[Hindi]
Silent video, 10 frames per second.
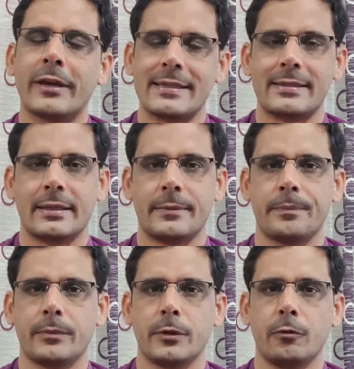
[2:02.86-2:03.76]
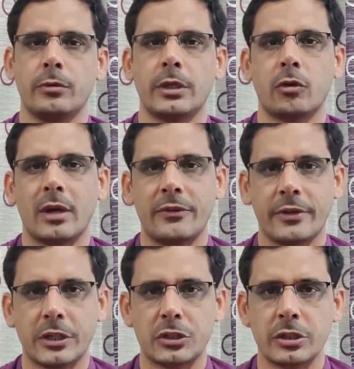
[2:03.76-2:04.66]
लोग कैसे हैं उनकी
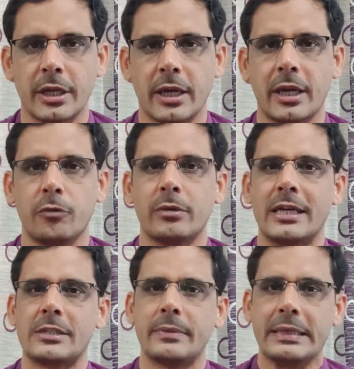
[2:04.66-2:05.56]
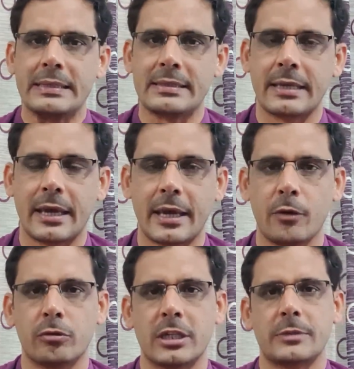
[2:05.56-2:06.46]
क्वालिफिकेशन क्या है उनका एक्सपीरियंस क्या
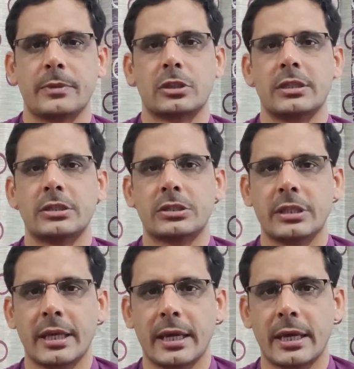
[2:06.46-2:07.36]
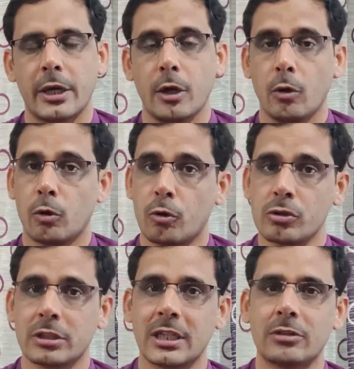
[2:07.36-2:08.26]
है उनका स्पेशलाइजेशन क्या है और
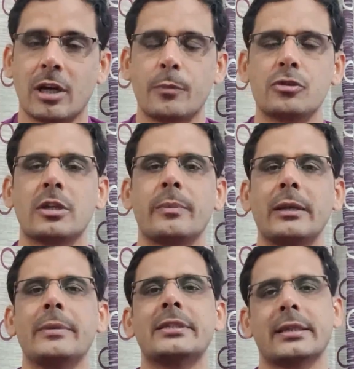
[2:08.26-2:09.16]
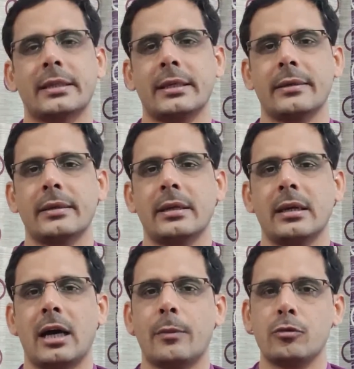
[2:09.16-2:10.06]
हो सकता है तो आप उनसे मिल भी सकते हैं
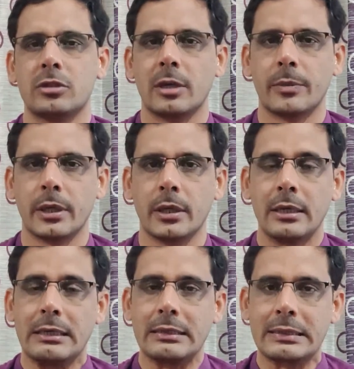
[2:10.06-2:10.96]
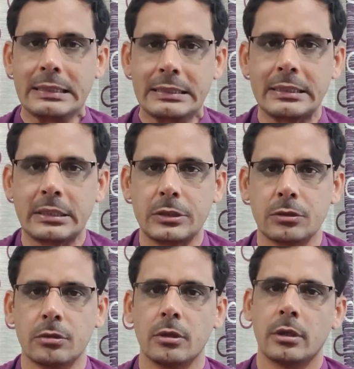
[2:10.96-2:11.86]
आप उनसे अपनी करियर की
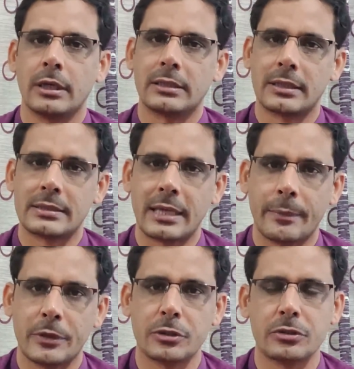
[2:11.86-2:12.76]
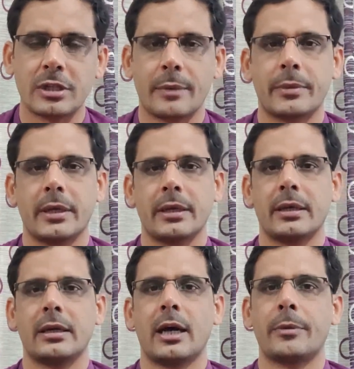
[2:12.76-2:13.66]
जो एक तरह से एम्बिशंस आपके
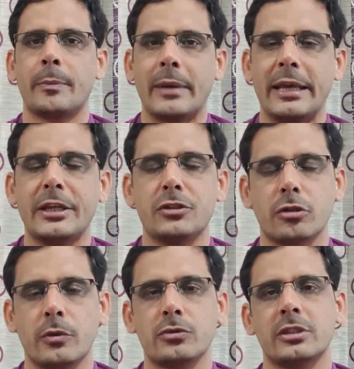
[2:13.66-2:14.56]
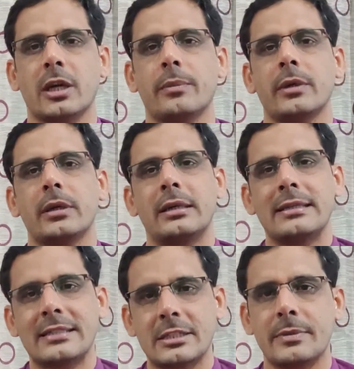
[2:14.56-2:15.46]
हैं आपकी प्लानिंग जो है वो उनसे आप
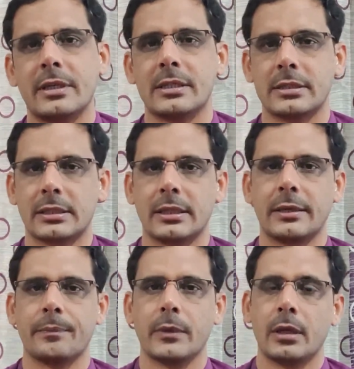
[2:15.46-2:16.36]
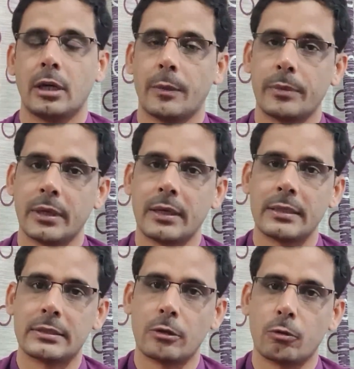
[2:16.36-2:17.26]
डिस्कस भी कर सकते हैं अपना
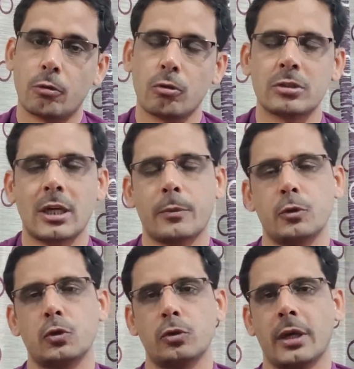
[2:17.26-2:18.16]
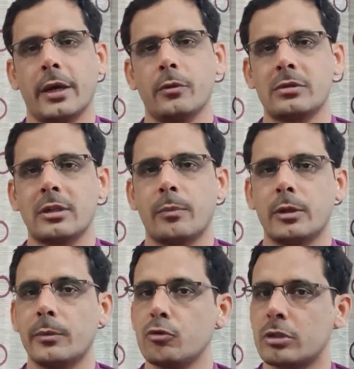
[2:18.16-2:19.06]
जो कोर्स आपको चुनना है उस
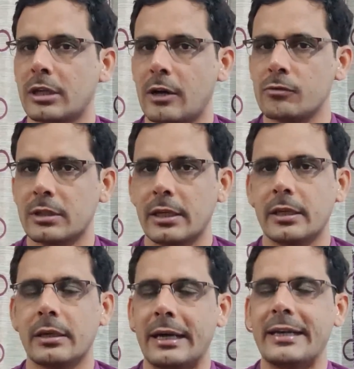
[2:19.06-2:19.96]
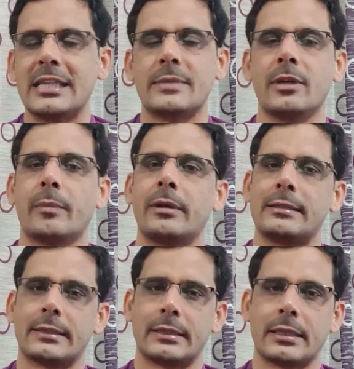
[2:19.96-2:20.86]
संबंध में उनसे काउंसलिंग गाइडेंस भी आप
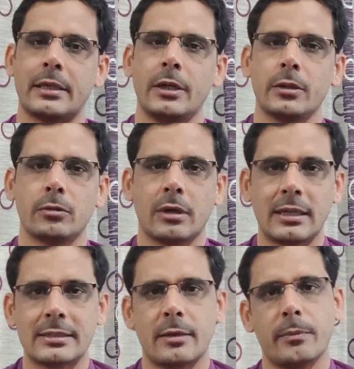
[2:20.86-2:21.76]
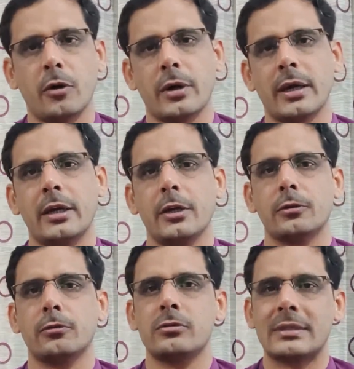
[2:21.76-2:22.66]
ले सकते हैं तो अगर संभव है
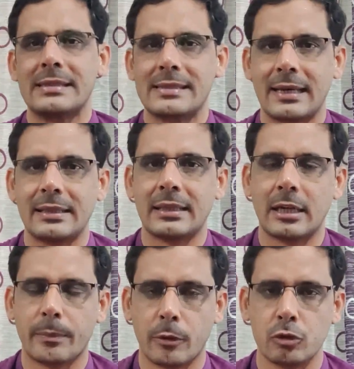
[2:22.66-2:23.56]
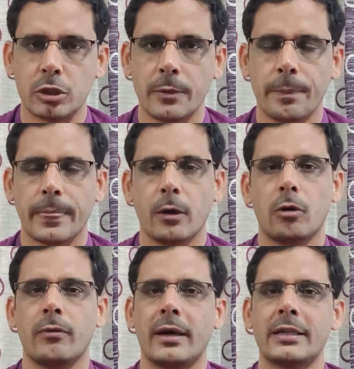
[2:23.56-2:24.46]
तो उस संस्थान तक आप पहुँचें
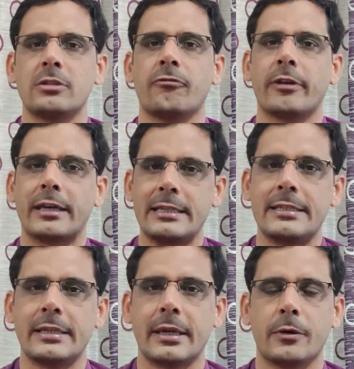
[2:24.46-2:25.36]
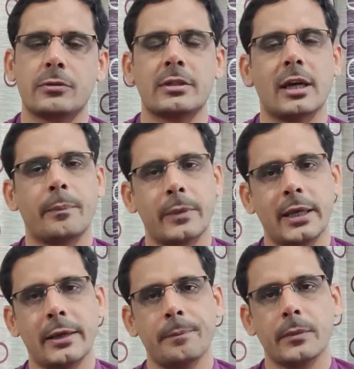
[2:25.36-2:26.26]
और वहाँ की जो फैकल्टी है उससे आप
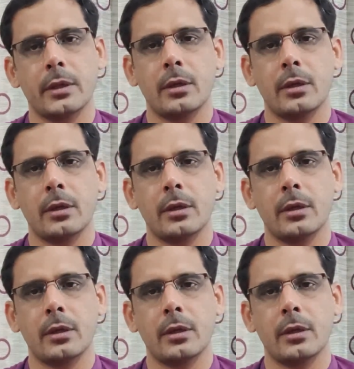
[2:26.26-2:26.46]
मिलें